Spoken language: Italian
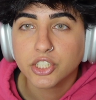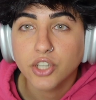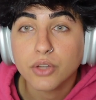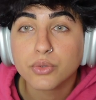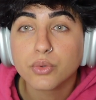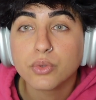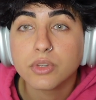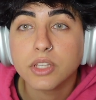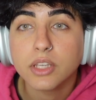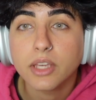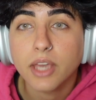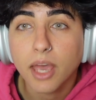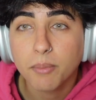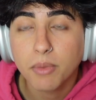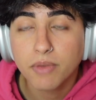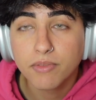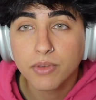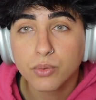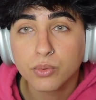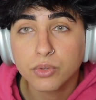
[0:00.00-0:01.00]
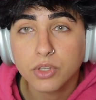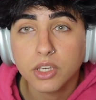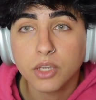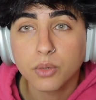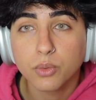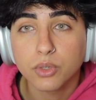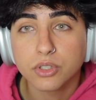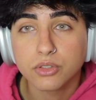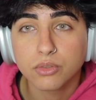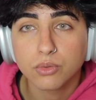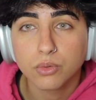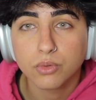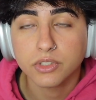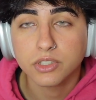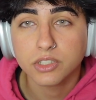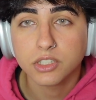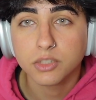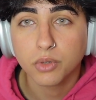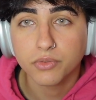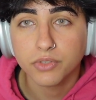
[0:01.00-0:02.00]
Ciao a tutti e benvenuti in questo
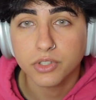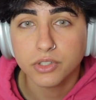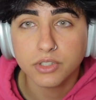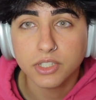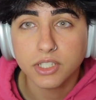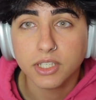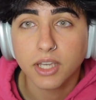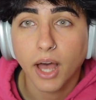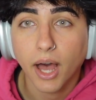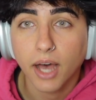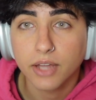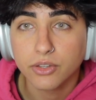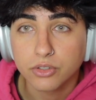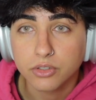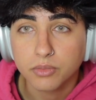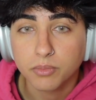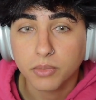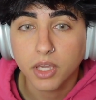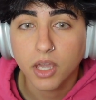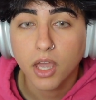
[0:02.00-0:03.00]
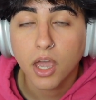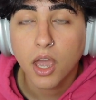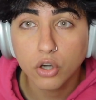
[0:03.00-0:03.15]
nuovissimo video di Adopt Me.